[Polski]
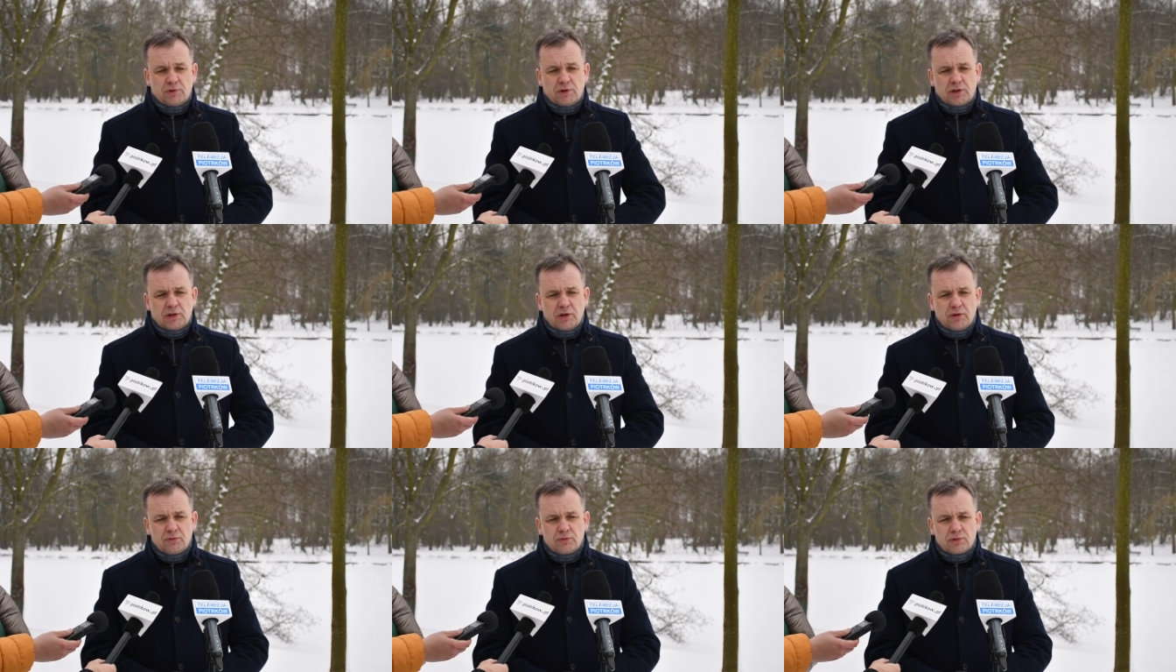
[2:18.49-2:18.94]

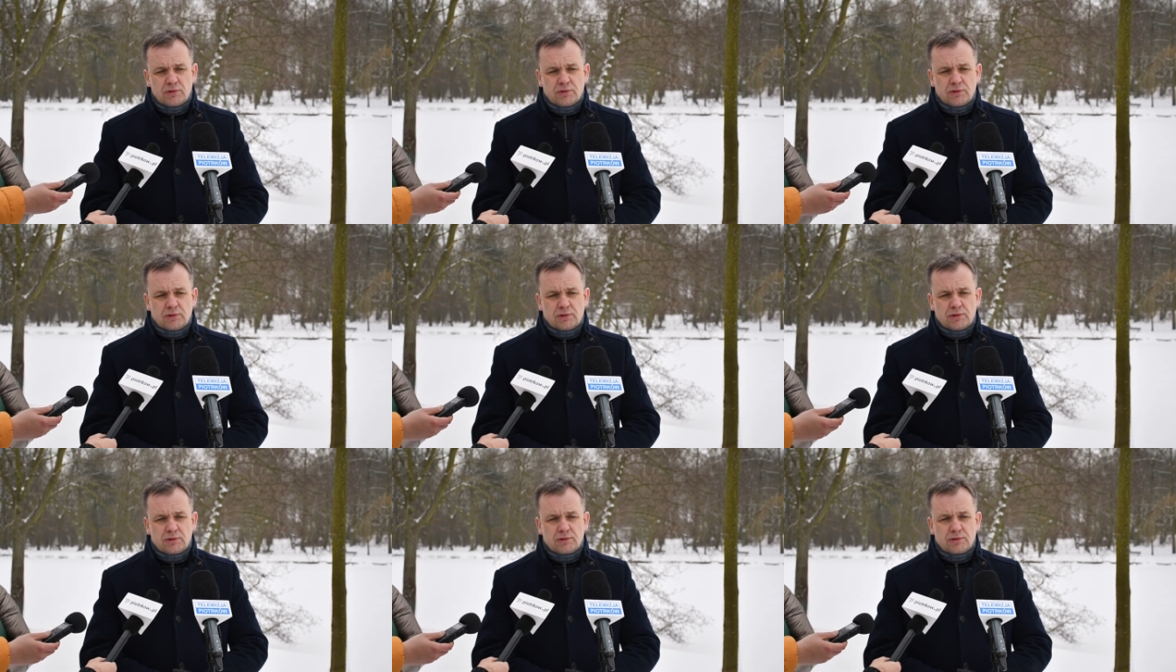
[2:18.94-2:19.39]
I tę e,
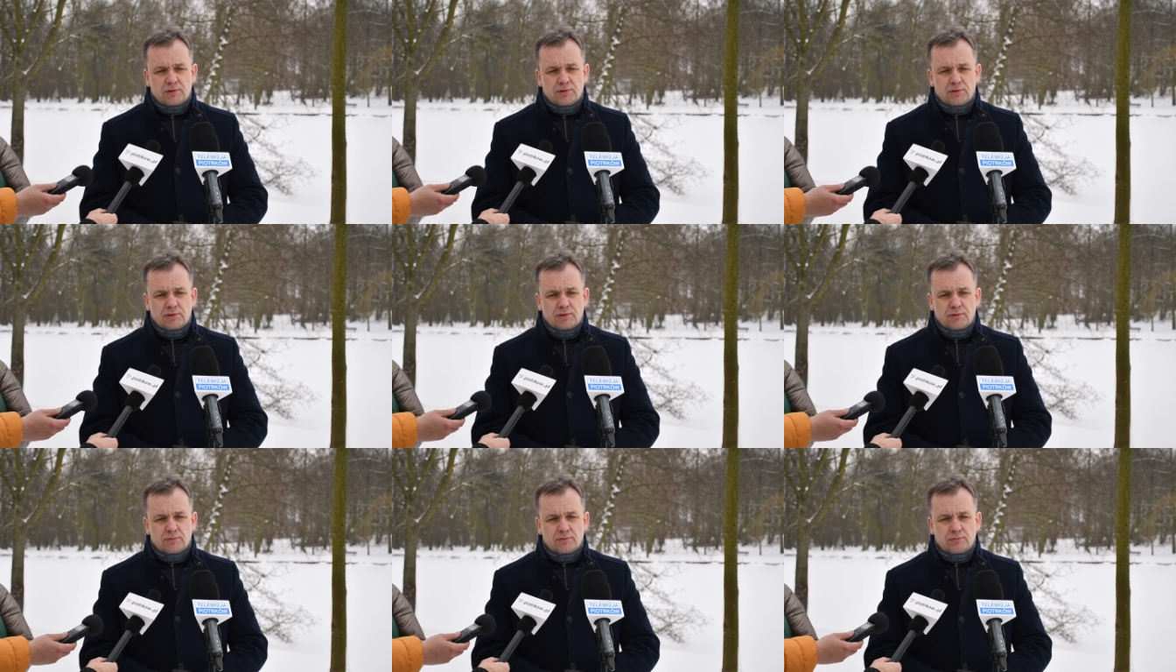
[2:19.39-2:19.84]

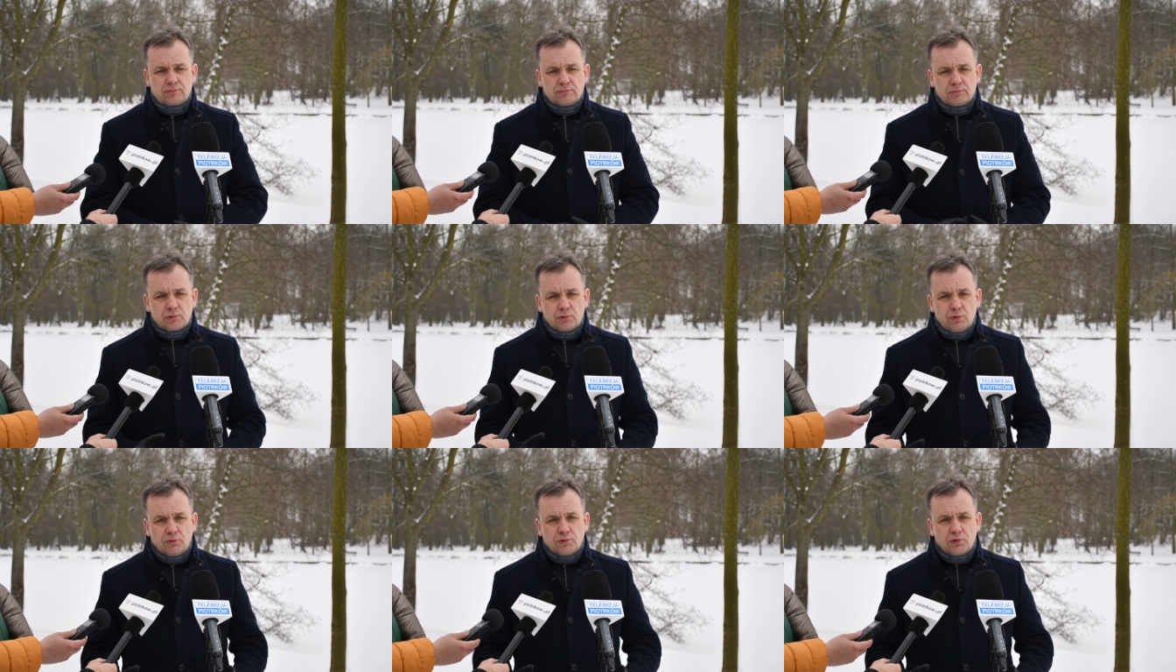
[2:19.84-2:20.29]

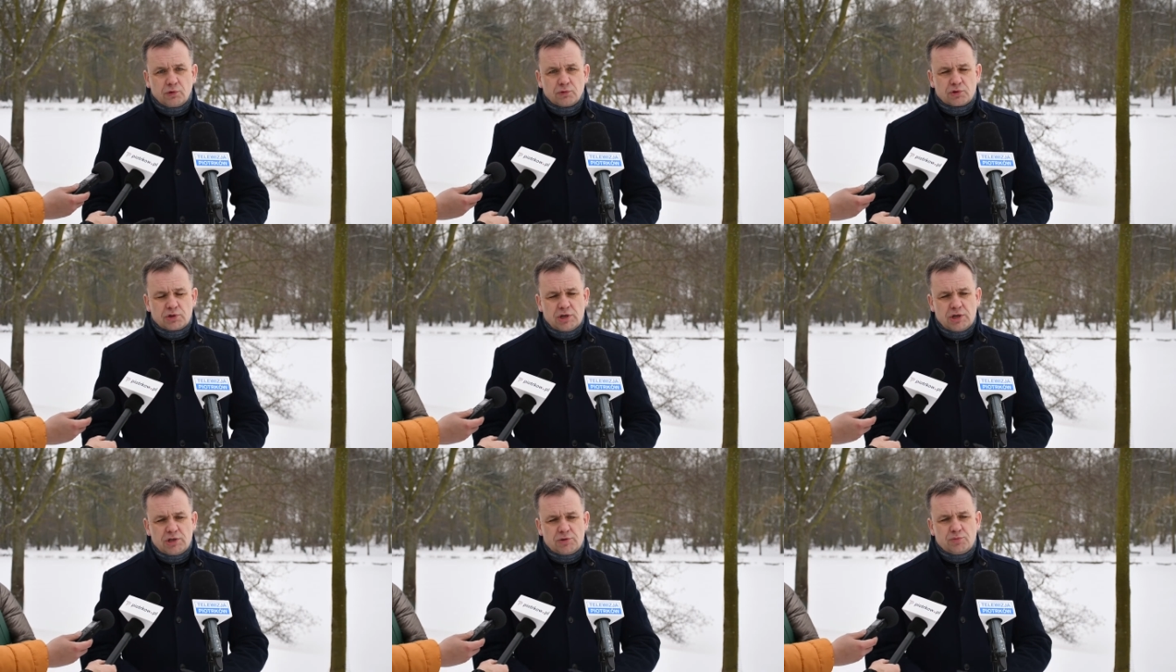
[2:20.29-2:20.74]
główną
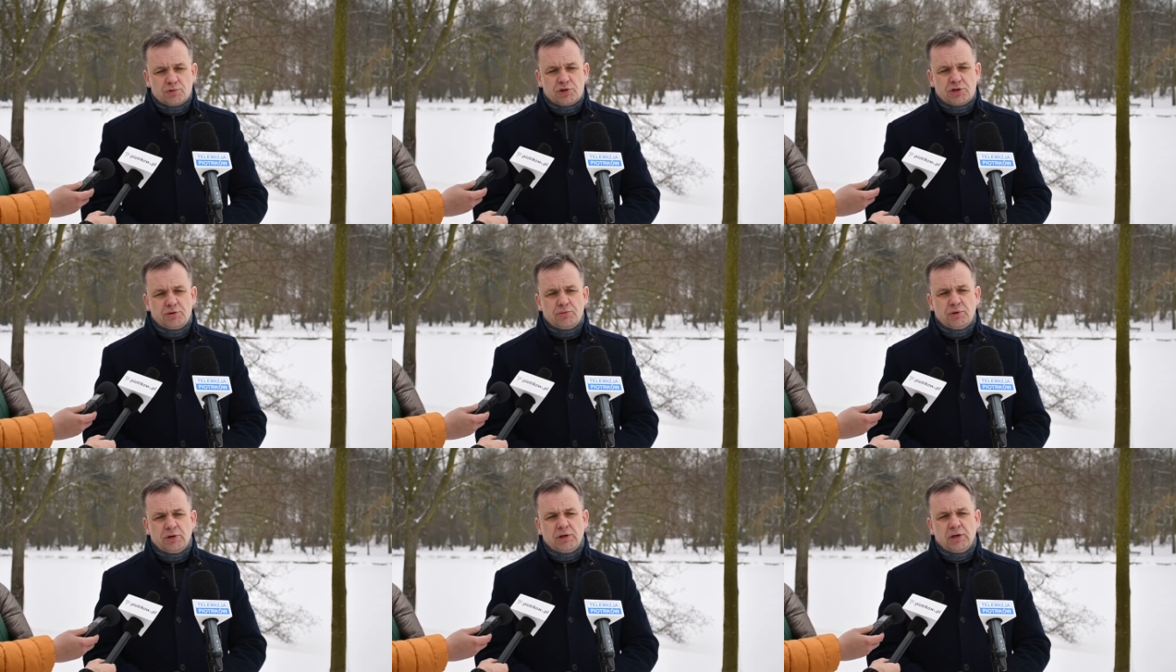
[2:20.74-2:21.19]
część
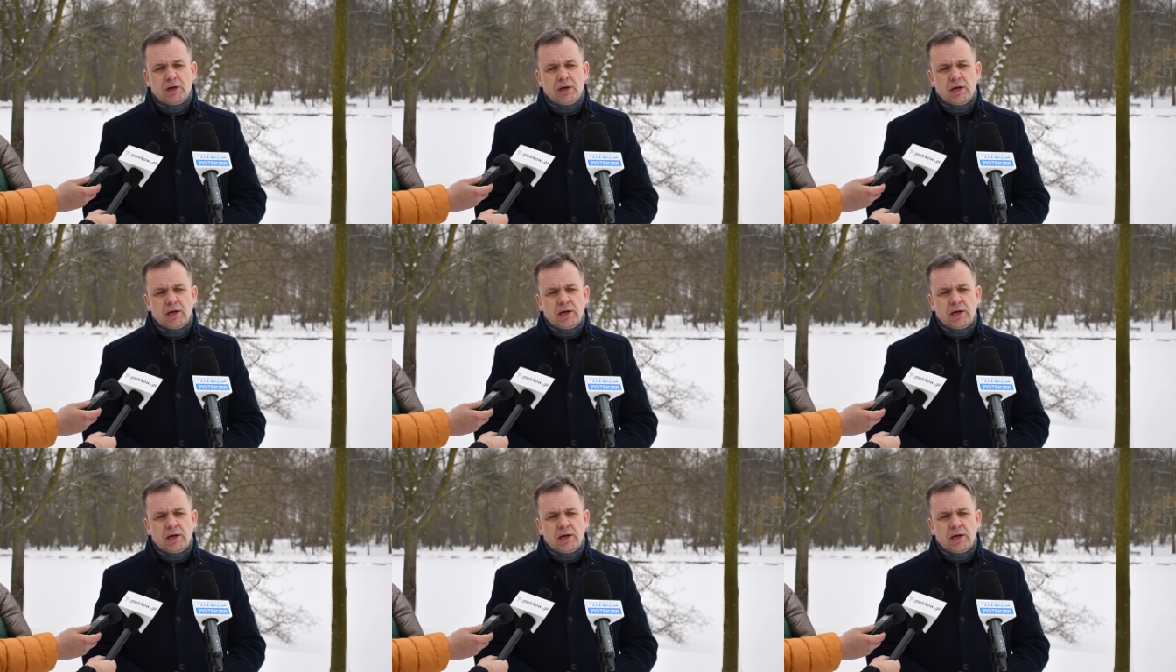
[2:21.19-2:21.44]
musimy